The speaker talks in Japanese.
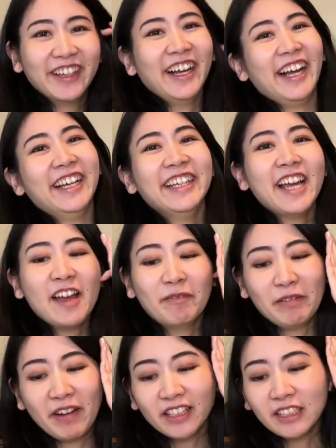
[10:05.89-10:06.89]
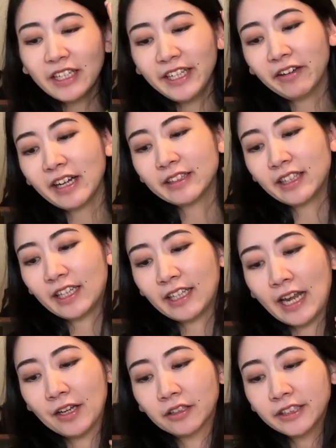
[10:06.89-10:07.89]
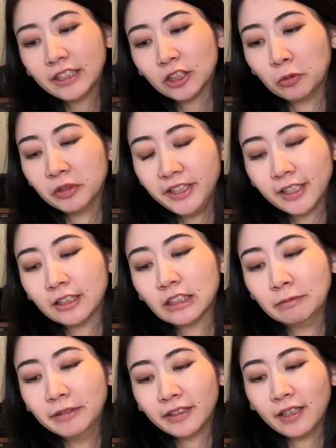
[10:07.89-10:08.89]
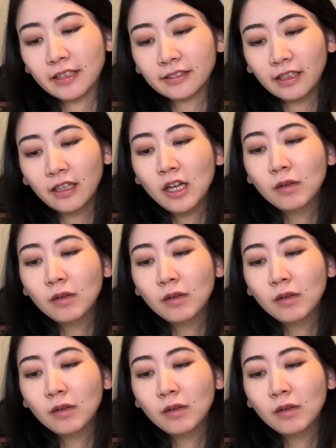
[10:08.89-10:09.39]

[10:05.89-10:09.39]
はい。まあ皆さんね、よかったら、あの、ぜひともチェックしてみてください。